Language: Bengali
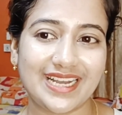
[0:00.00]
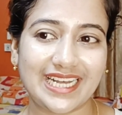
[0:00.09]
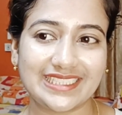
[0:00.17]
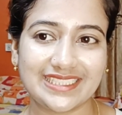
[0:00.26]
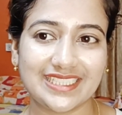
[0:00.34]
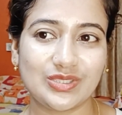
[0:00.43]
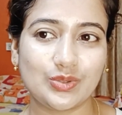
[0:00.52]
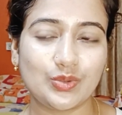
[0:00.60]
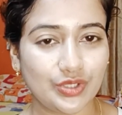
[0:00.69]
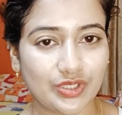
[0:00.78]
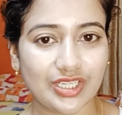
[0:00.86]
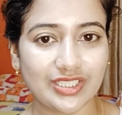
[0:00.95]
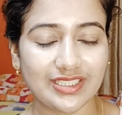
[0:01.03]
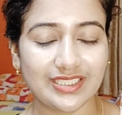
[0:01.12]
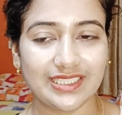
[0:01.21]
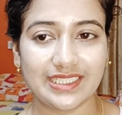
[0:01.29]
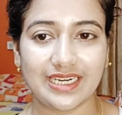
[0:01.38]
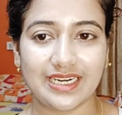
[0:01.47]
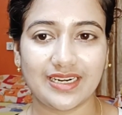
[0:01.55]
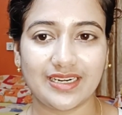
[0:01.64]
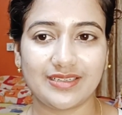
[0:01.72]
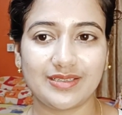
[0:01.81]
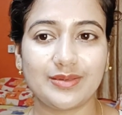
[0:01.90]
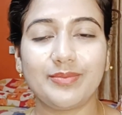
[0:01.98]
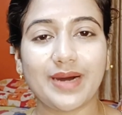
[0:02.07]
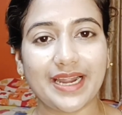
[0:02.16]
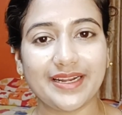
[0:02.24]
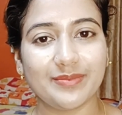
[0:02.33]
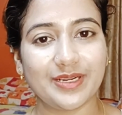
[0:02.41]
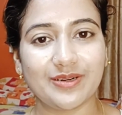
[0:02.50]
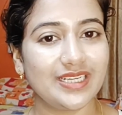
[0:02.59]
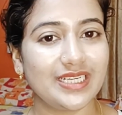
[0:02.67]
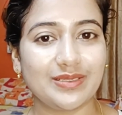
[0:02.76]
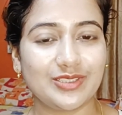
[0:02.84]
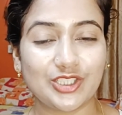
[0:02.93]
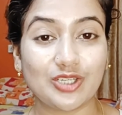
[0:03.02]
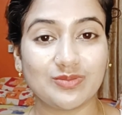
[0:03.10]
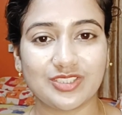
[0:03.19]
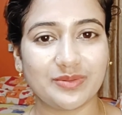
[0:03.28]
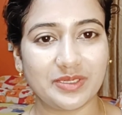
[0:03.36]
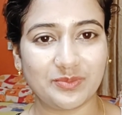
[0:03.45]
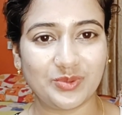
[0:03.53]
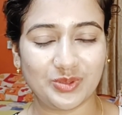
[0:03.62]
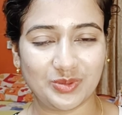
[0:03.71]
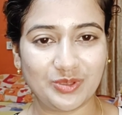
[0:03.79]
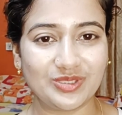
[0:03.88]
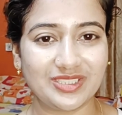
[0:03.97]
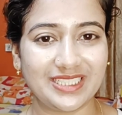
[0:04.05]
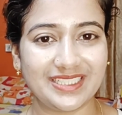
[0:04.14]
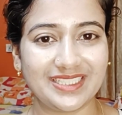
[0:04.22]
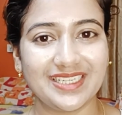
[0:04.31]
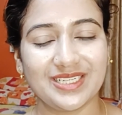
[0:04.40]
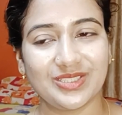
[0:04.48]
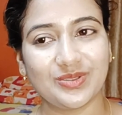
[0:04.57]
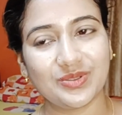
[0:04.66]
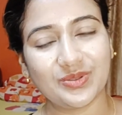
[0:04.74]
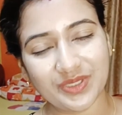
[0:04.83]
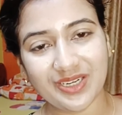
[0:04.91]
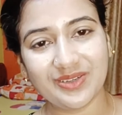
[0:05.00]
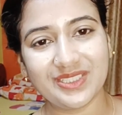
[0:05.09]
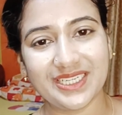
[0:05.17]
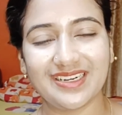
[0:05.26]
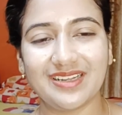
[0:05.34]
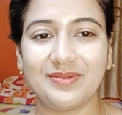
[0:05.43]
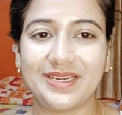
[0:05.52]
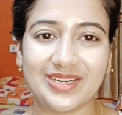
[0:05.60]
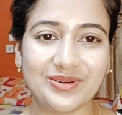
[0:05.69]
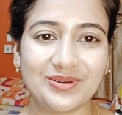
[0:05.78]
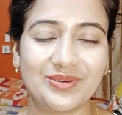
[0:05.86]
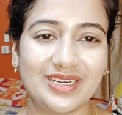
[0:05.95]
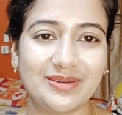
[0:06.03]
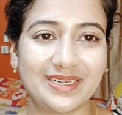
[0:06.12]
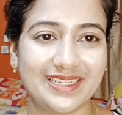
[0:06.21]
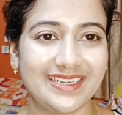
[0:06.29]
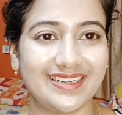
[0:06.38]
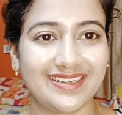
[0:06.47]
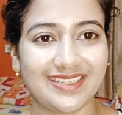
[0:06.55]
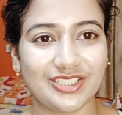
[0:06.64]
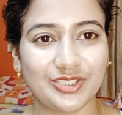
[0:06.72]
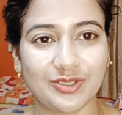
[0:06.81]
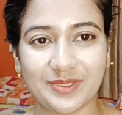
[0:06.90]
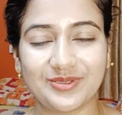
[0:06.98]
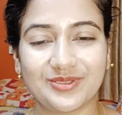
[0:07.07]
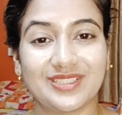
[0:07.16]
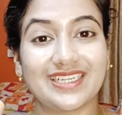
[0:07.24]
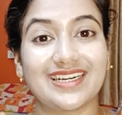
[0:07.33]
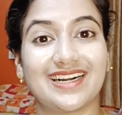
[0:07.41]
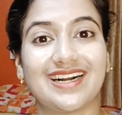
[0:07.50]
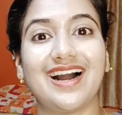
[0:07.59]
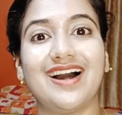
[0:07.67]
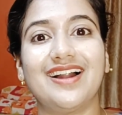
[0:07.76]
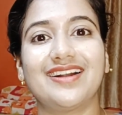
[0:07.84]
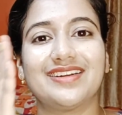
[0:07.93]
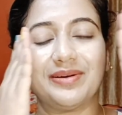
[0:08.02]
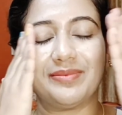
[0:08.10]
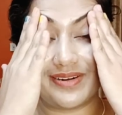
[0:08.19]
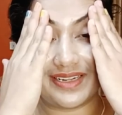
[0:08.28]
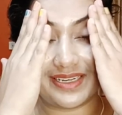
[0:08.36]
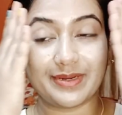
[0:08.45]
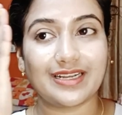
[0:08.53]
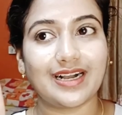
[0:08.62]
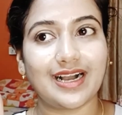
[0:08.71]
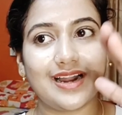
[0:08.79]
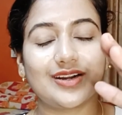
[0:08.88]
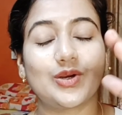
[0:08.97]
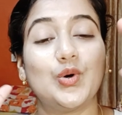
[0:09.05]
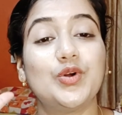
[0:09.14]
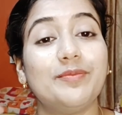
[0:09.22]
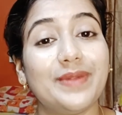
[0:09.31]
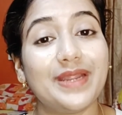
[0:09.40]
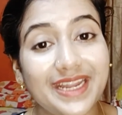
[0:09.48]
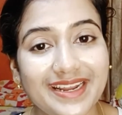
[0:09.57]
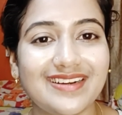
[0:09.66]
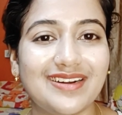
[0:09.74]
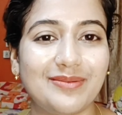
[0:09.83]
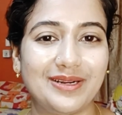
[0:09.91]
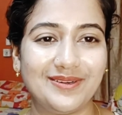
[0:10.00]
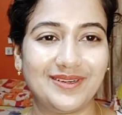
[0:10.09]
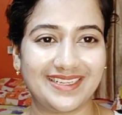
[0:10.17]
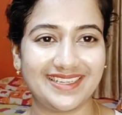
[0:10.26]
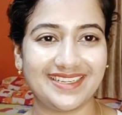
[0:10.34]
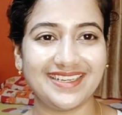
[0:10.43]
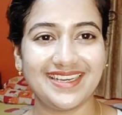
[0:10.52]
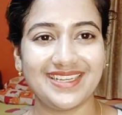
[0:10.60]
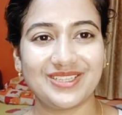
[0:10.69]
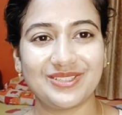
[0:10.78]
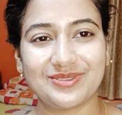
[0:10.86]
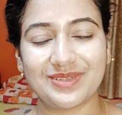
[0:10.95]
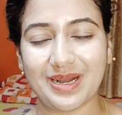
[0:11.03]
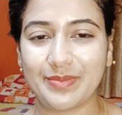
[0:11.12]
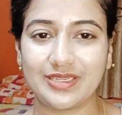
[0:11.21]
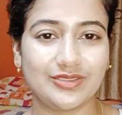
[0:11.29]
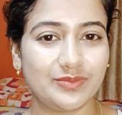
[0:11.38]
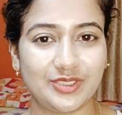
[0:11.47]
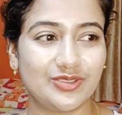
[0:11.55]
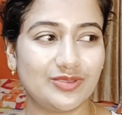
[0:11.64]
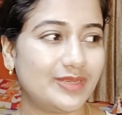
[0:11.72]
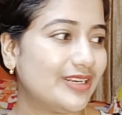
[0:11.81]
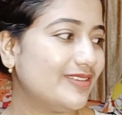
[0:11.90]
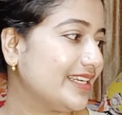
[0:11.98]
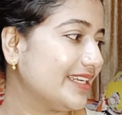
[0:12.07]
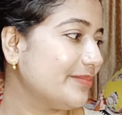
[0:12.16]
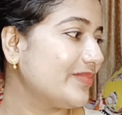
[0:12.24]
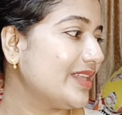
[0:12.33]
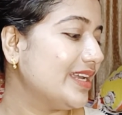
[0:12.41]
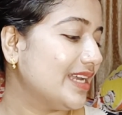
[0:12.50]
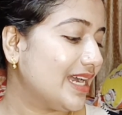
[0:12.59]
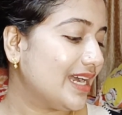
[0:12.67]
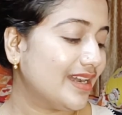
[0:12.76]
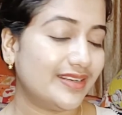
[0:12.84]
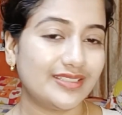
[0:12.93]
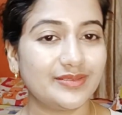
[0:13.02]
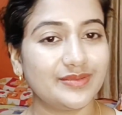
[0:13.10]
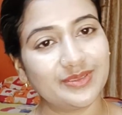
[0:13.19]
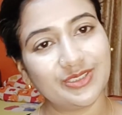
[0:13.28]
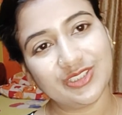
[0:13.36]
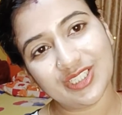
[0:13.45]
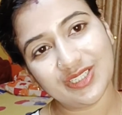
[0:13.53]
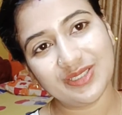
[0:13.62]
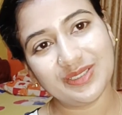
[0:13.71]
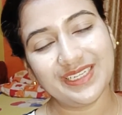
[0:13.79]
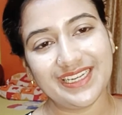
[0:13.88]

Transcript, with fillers: আজকে তো উল্টো রথ আর বাইরে বেরোলেই জমজমাট পুরো ভর্তি তো ওটাও দেখলাম এটাও করলাম আর কেনাকাটার শপিং করতে কার না ভালো লাগে মানে কার কোন মেয়ের না ভালো লাগে তো আমার তো ভীষণ ভালো লাগে আর তো চলো